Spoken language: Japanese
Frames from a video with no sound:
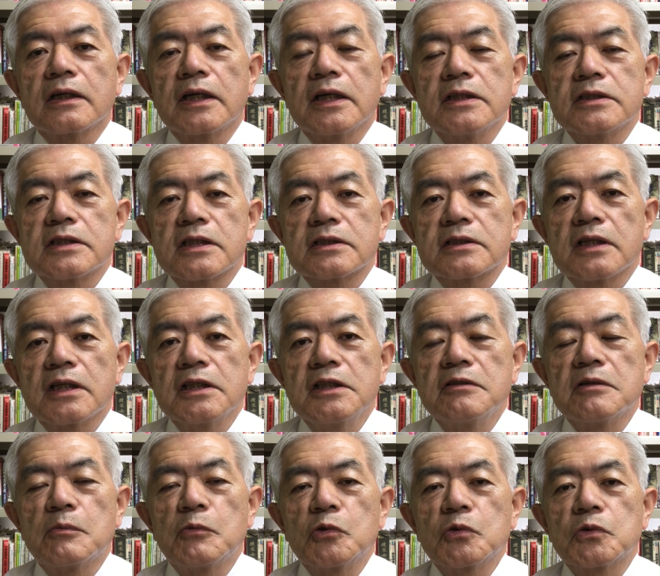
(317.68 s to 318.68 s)
警察ある
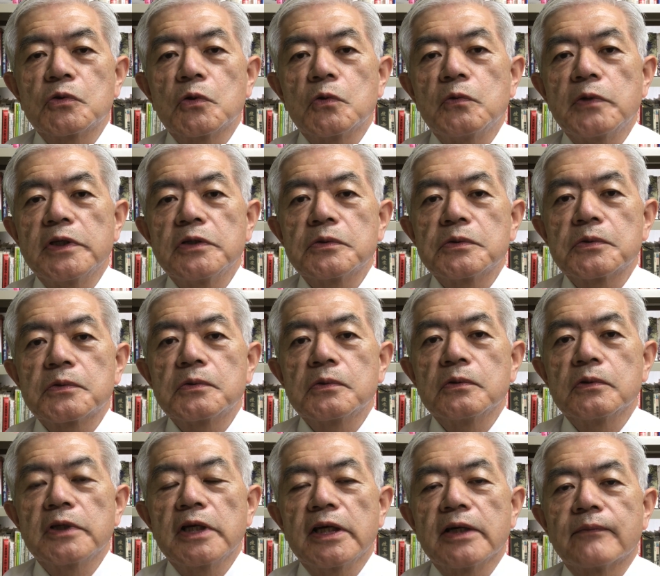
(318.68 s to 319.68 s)
いはもっと上のと
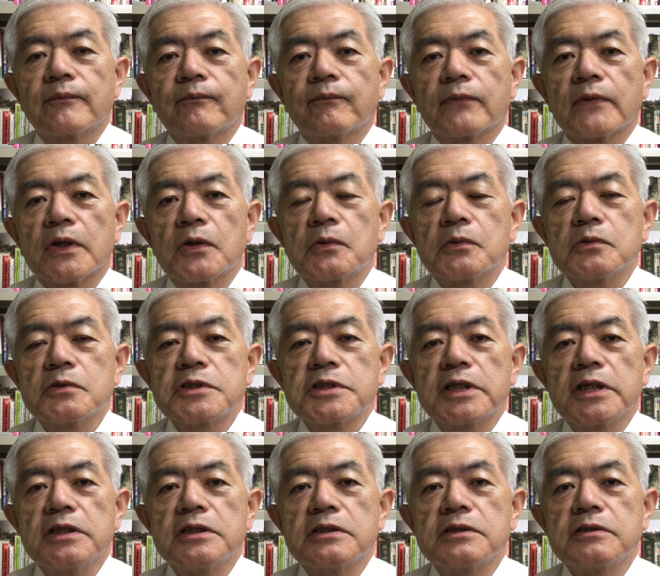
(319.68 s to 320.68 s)
ころでこの事
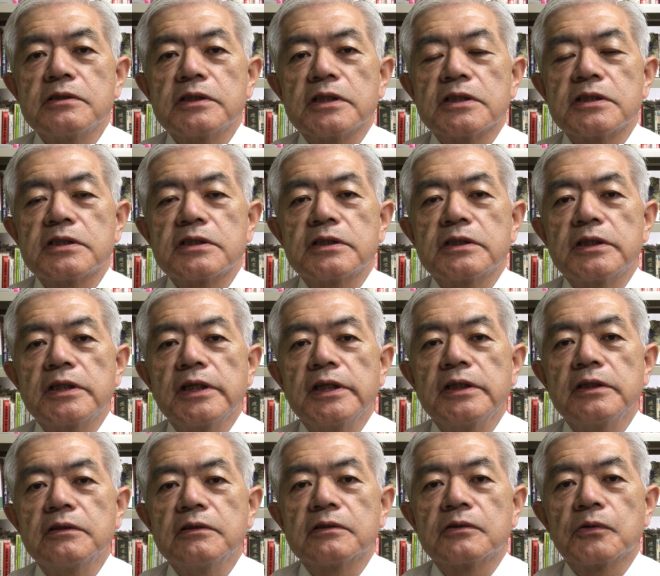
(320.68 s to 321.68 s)
件について知っ
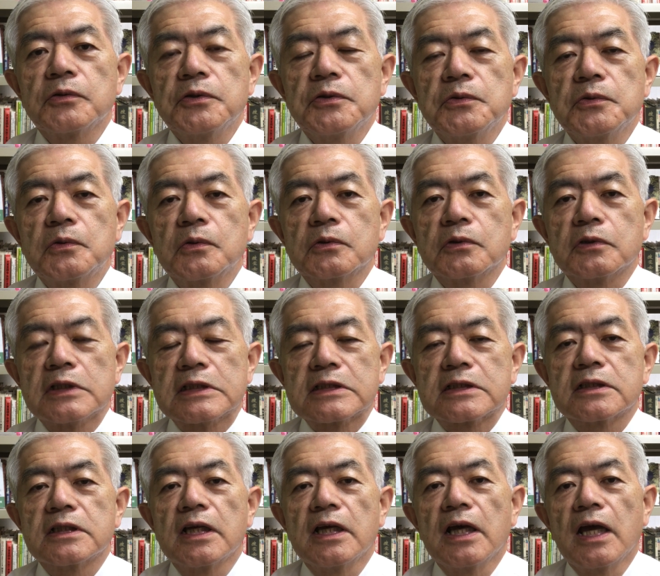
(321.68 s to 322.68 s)
ているということで
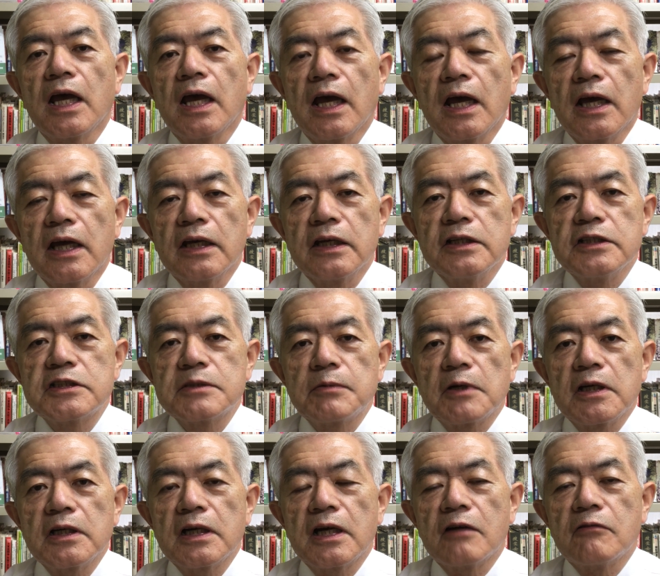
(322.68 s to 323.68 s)
す。一
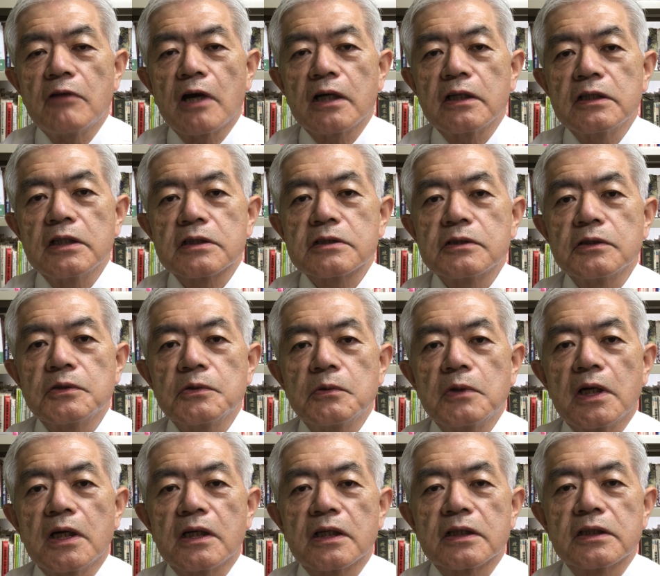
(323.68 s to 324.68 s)
番分かりやすいの
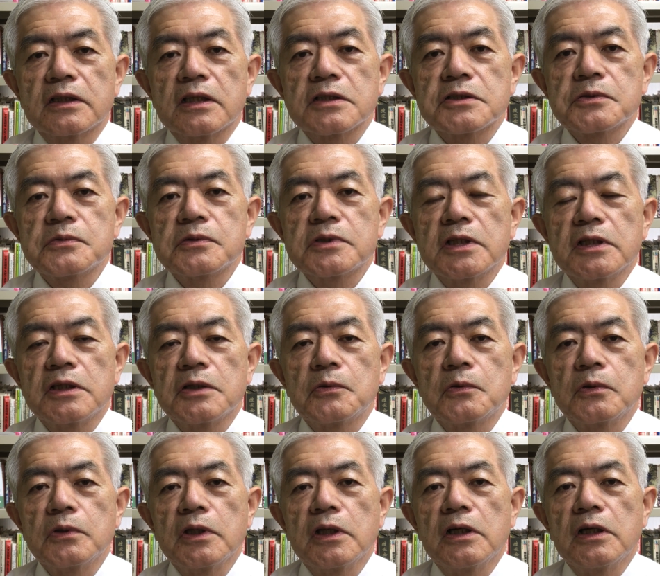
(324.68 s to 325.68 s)
は北朝鮮に
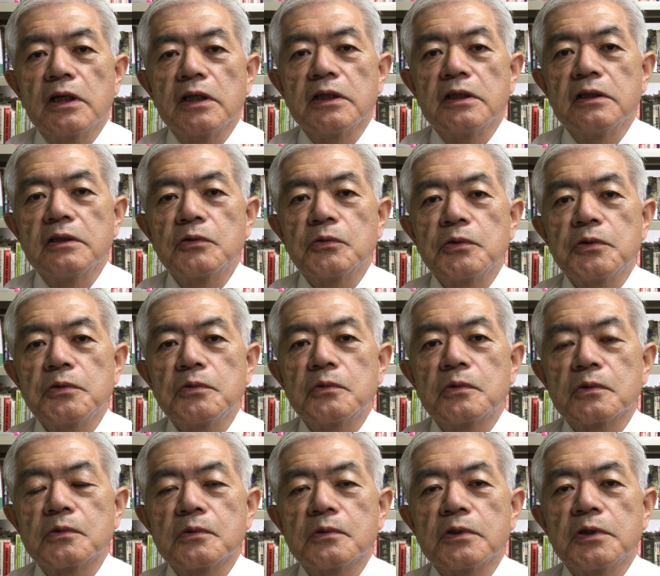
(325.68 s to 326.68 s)
本人がいるという
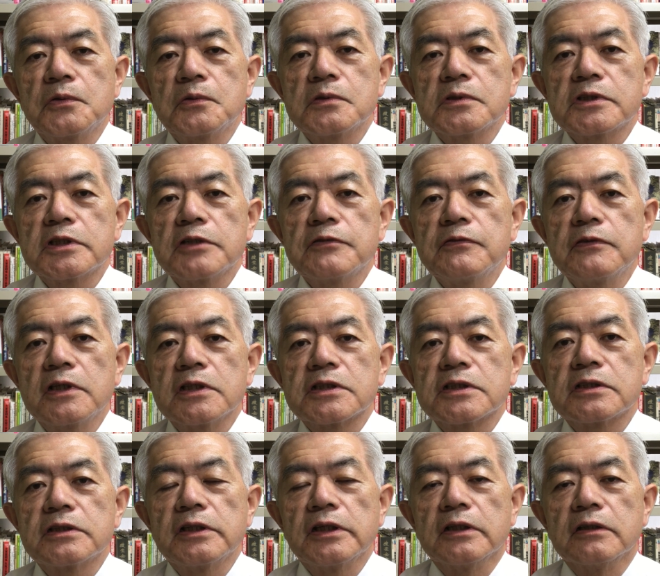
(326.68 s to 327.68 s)
ことを日本政府が
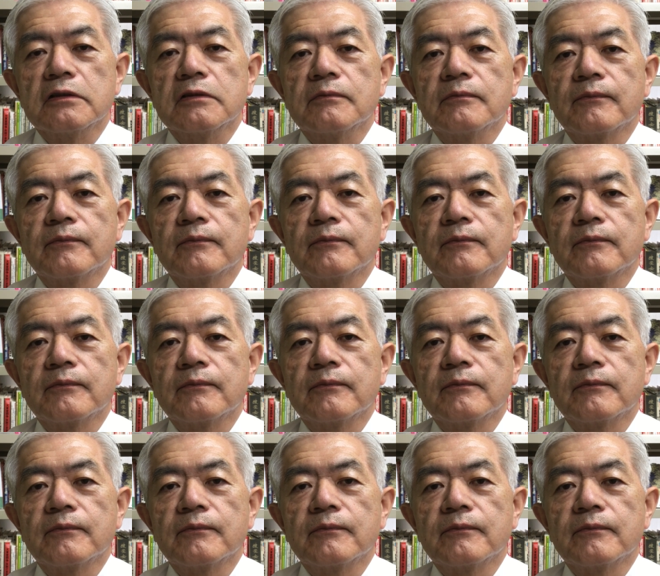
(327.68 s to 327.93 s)
知っている